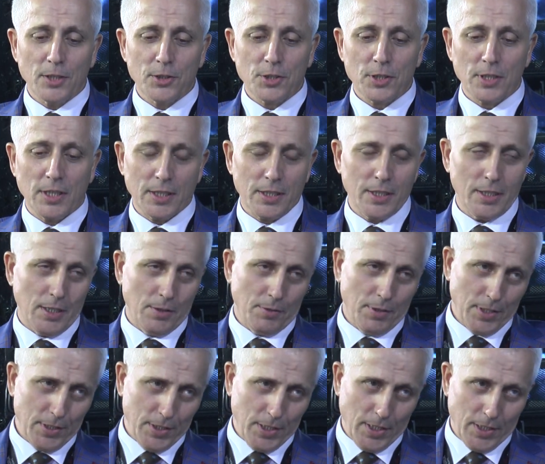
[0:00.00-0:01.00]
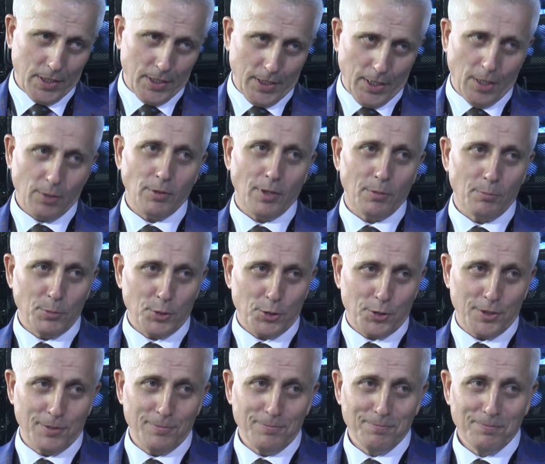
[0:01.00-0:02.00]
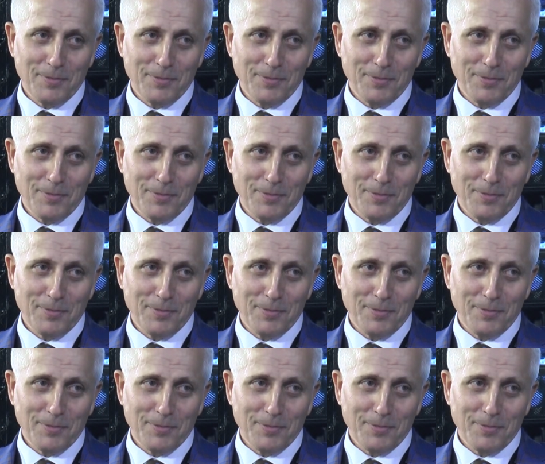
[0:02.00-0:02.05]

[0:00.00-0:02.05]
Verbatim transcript: çıkarken ava giderken avlanmıştım.